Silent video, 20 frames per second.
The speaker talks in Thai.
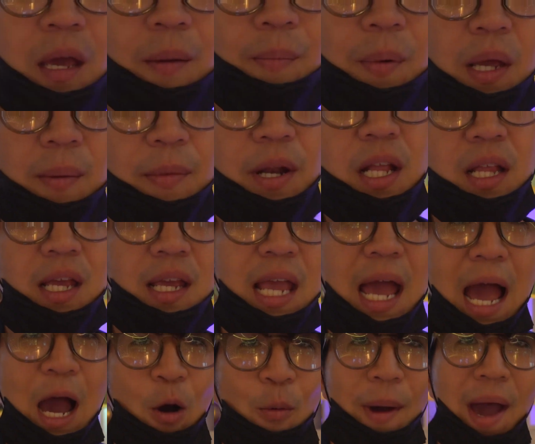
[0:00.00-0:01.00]
คลิปนี้มันน่าจะ
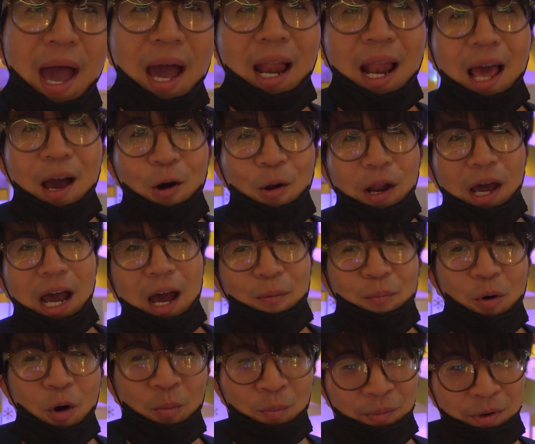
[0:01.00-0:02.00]
ยาวมากแล้วนะครับ
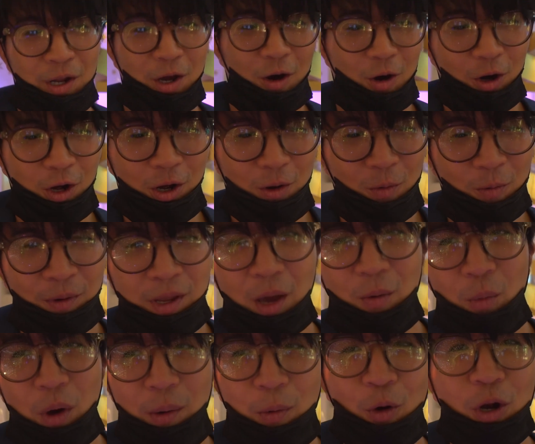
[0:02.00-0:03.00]
ผมเดี๋ยวผม
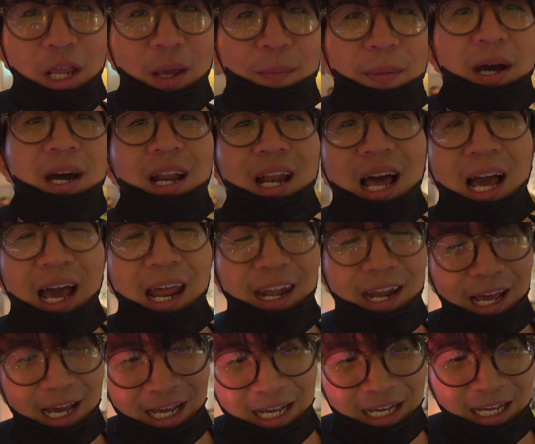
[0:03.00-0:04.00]
เก็บไว้พูดคลิปอื่นแล้วกันนะ